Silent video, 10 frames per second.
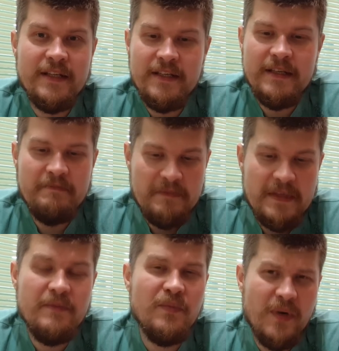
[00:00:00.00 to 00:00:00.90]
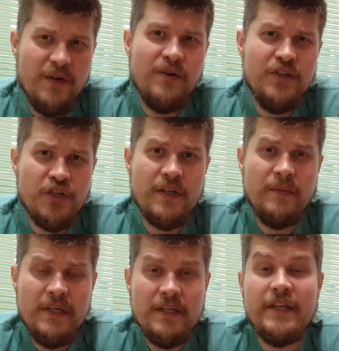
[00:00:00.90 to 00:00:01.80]
Они, мое личное
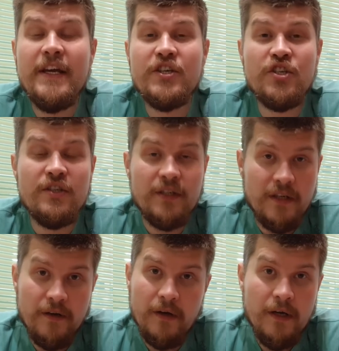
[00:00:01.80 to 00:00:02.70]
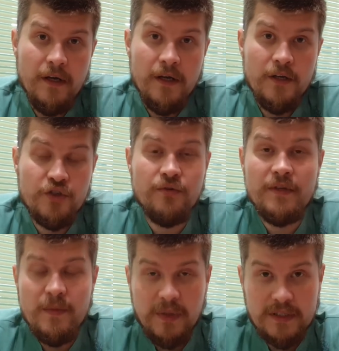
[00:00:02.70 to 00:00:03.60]
мнение, я считаю, что
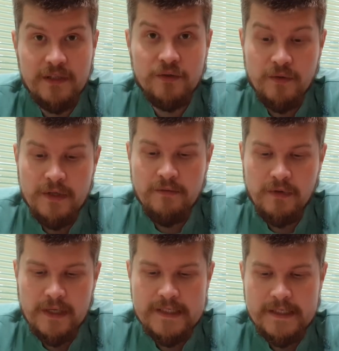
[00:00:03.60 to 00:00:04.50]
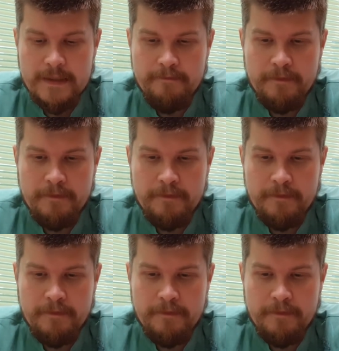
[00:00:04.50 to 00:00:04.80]
они под контрольной власти.